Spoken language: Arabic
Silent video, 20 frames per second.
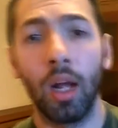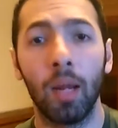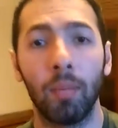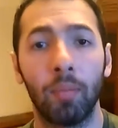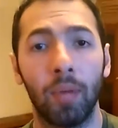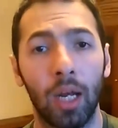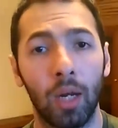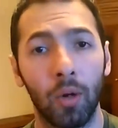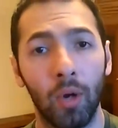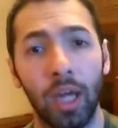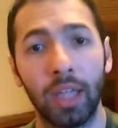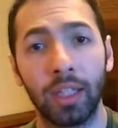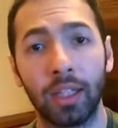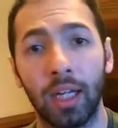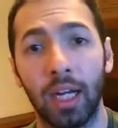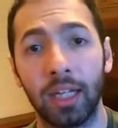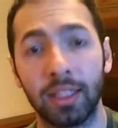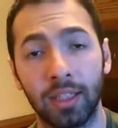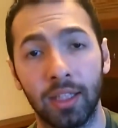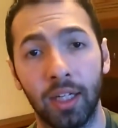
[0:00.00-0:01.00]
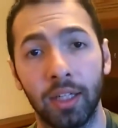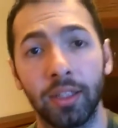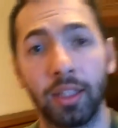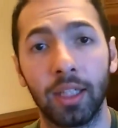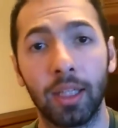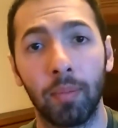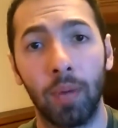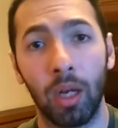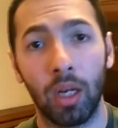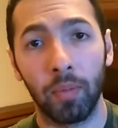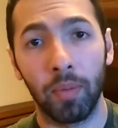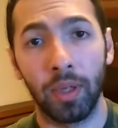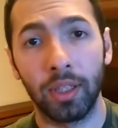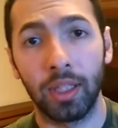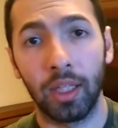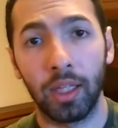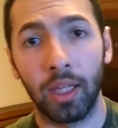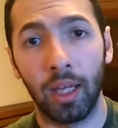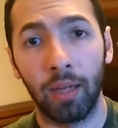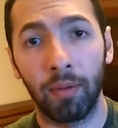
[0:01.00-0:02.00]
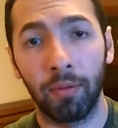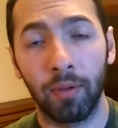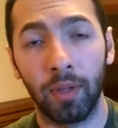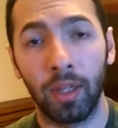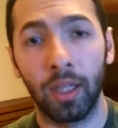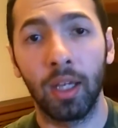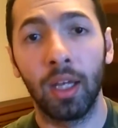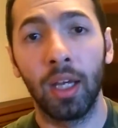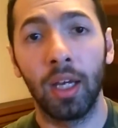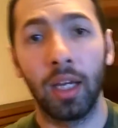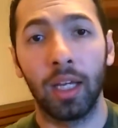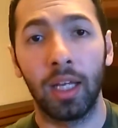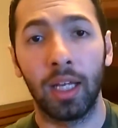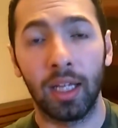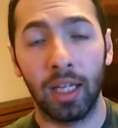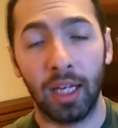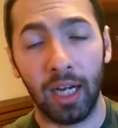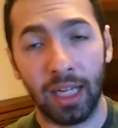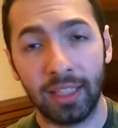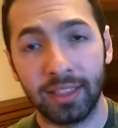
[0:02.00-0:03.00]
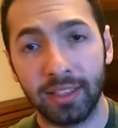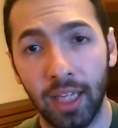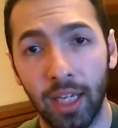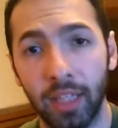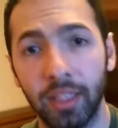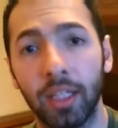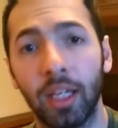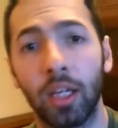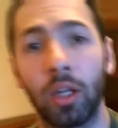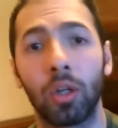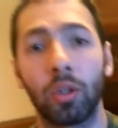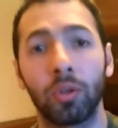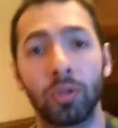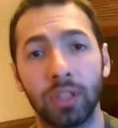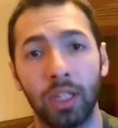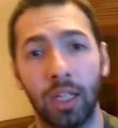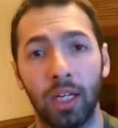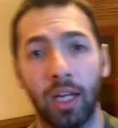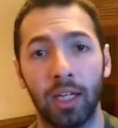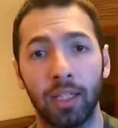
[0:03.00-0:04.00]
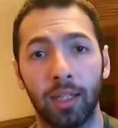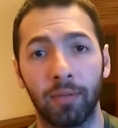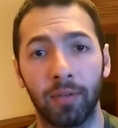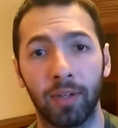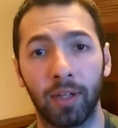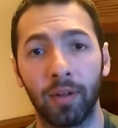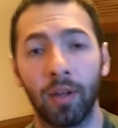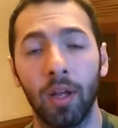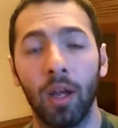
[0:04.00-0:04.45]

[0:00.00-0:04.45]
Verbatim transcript: مع الوقت رح يصير عندك المعلومات الكافيه اللي رح تساعدك انك توصل لهدفك